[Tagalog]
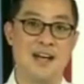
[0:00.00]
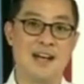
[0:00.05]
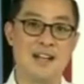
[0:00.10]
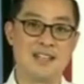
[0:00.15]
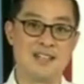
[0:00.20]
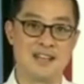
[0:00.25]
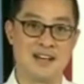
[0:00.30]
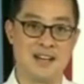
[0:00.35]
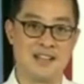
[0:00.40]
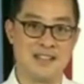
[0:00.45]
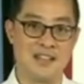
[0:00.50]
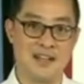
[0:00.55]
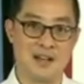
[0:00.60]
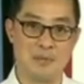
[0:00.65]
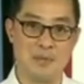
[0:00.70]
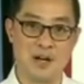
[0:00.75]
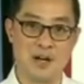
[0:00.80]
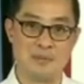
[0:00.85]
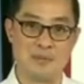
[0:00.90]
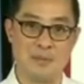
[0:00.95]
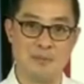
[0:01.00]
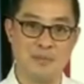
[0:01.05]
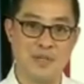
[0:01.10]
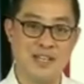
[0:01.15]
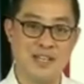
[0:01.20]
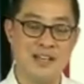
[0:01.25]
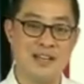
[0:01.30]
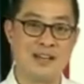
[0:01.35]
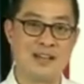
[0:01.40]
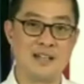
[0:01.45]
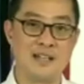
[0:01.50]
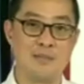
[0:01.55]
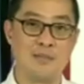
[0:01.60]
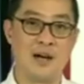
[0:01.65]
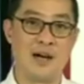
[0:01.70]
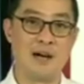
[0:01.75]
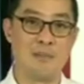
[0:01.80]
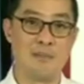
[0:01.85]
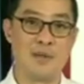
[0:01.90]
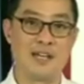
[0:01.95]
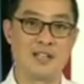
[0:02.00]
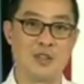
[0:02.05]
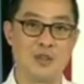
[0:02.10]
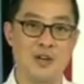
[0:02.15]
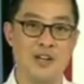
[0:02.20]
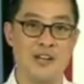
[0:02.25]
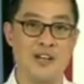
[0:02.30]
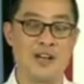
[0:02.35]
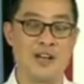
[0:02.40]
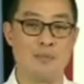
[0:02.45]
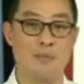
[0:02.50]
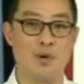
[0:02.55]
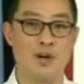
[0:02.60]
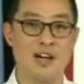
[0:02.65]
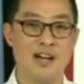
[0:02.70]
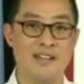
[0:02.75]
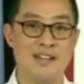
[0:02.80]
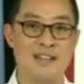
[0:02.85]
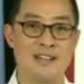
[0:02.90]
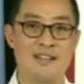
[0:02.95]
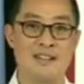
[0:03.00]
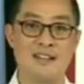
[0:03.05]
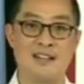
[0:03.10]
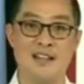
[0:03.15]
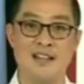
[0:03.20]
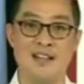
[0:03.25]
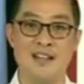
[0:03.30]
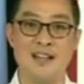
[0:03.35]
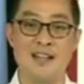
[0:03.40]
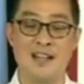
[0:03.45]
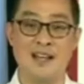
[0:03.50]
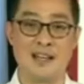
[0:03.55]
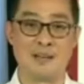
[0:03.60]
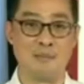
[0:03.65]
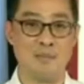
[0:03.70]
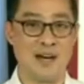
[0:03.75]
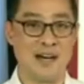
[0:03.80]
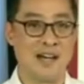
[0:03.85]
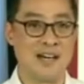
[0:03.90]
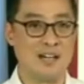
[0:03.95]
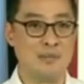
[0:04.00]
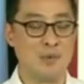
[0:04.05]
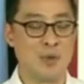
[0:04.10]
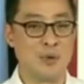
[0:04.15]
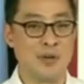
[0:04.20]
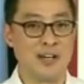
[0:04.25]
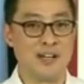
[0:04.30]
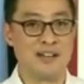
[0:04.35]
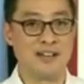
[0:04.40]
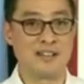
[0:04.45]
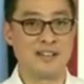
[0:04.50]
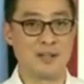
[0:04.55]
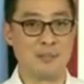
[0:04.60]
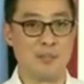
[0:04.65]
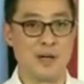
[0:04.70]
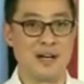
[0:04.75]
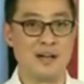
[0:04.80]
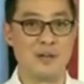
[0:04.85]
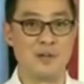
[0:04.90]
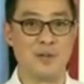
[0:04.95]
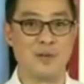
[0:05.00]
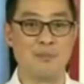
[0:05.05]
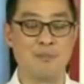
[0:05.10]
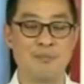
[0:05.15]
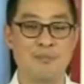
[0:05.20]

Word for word: at sa kanilang mga pamilya na maapektuhan ang kabuhayan at maaring mawalan ng trabaho